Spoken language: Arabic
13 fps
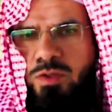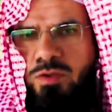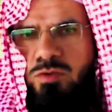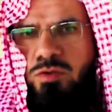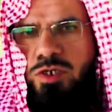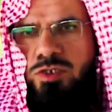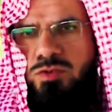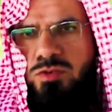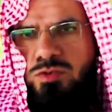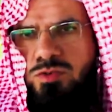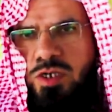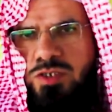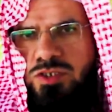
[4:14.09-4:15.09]
يريد
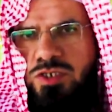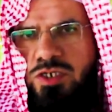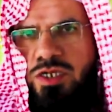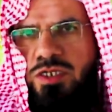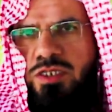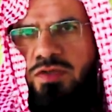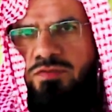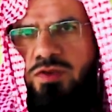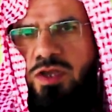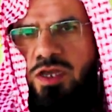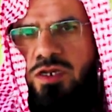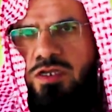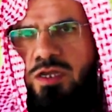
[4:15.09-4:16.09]
الزيادة في
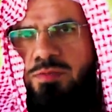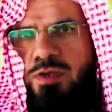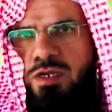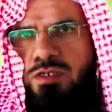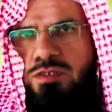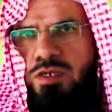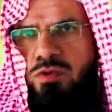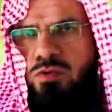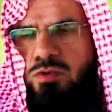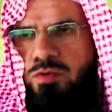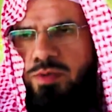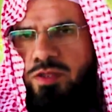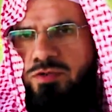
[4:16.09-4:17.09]
الخير كما قد
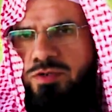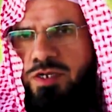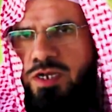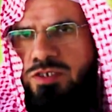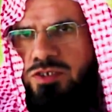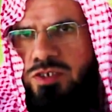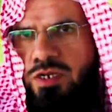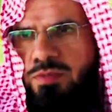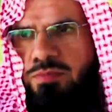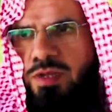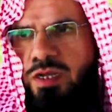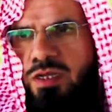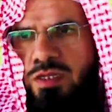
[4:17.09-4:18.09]
يقول بعض الناس
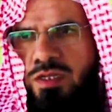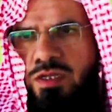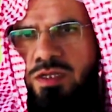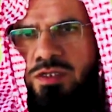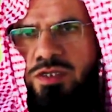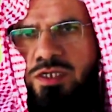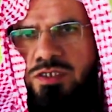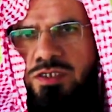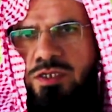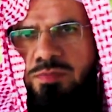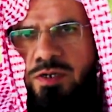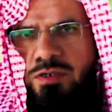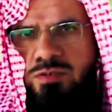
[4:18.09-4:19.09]
لما يأتي
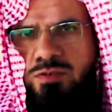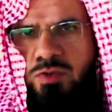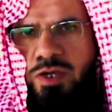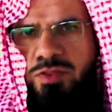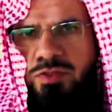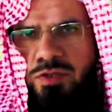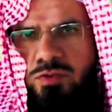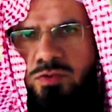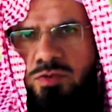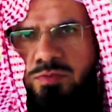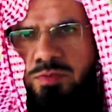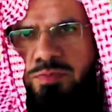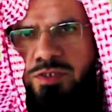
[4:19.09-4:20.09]
من
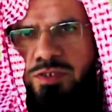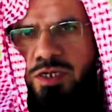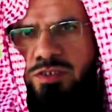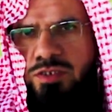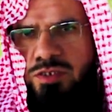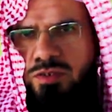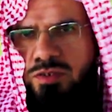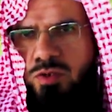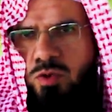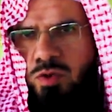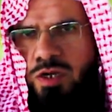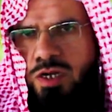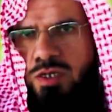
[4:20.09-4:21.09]
يحذره من بدعة
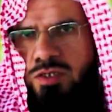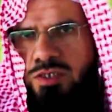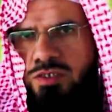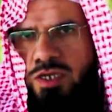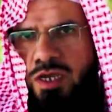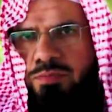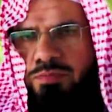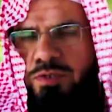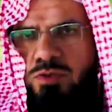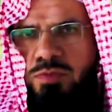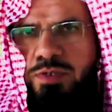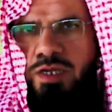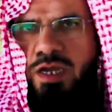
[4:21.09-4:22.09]
هو يتعبد
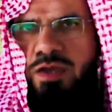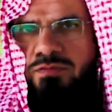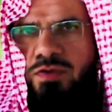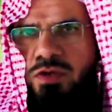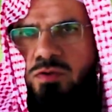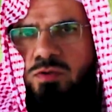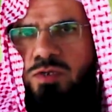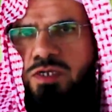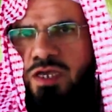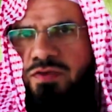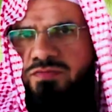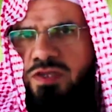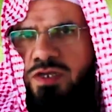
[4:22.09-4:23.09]
بها فيقول
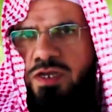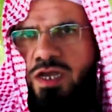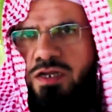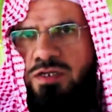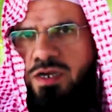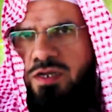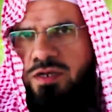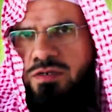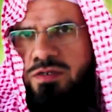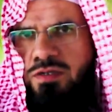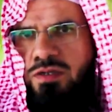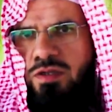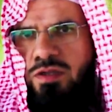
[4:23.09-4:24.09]
كيف تنهاني عن
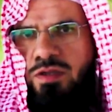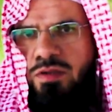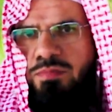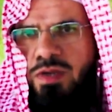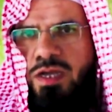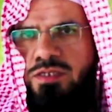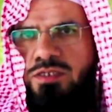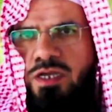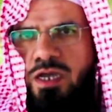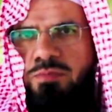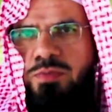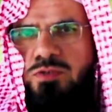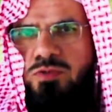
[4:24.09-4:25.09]
ما
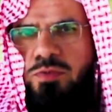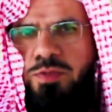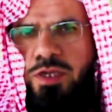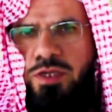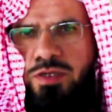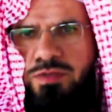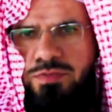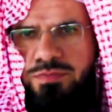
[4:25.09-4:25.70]
أتعبد به